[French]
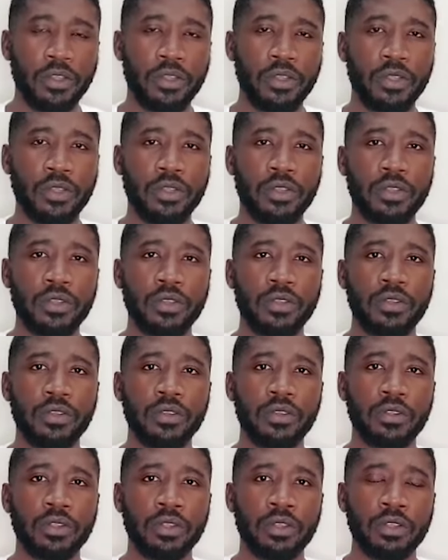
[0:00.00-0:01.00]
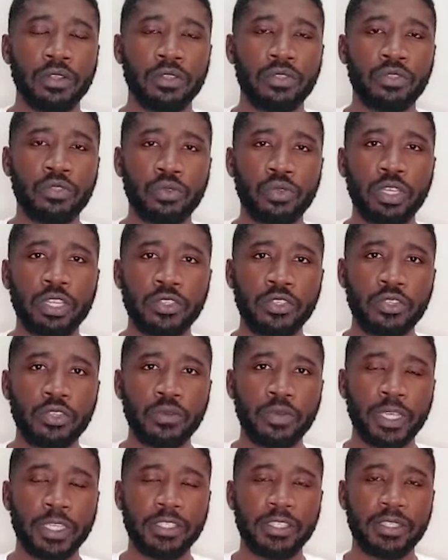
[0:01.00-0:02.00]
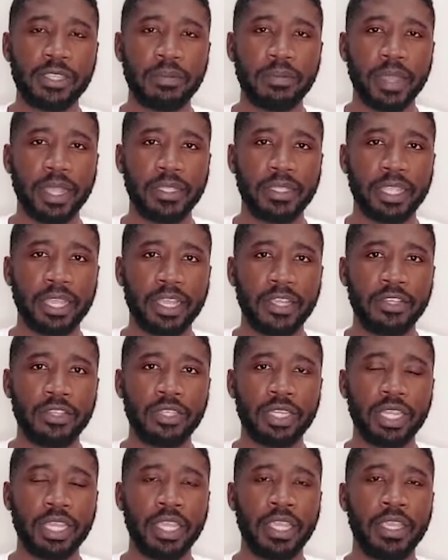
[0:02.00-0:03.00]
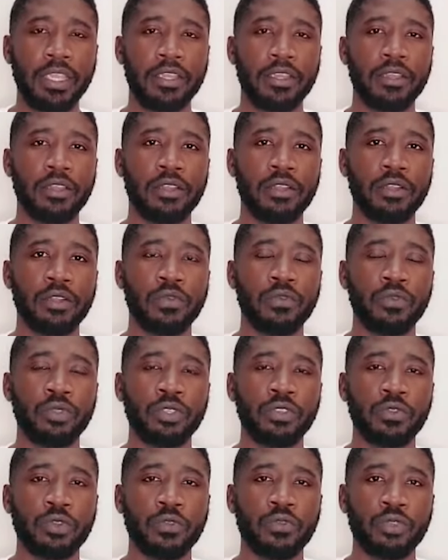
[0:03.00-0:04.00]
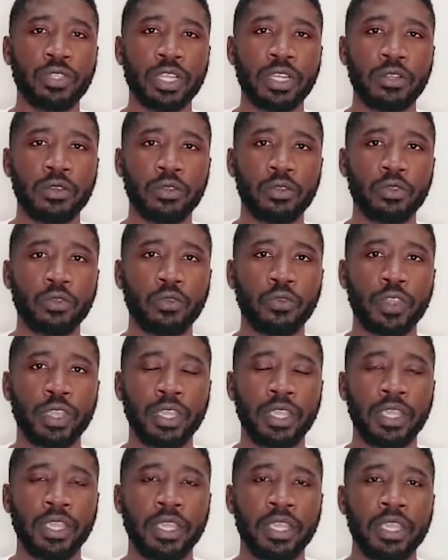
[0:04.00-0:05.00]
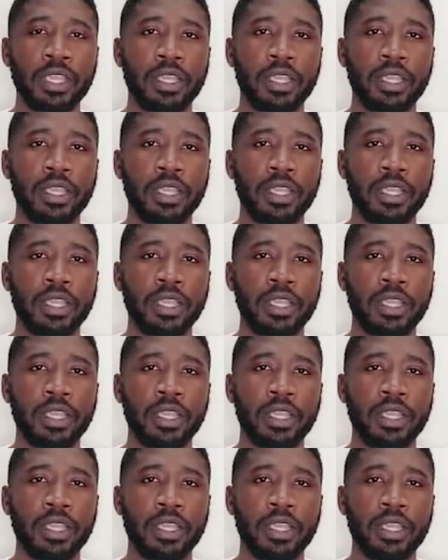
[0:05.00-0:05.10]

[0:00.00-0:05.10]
que euh, toutes les universités partagent et euh, que, vous, que vous allez retrouver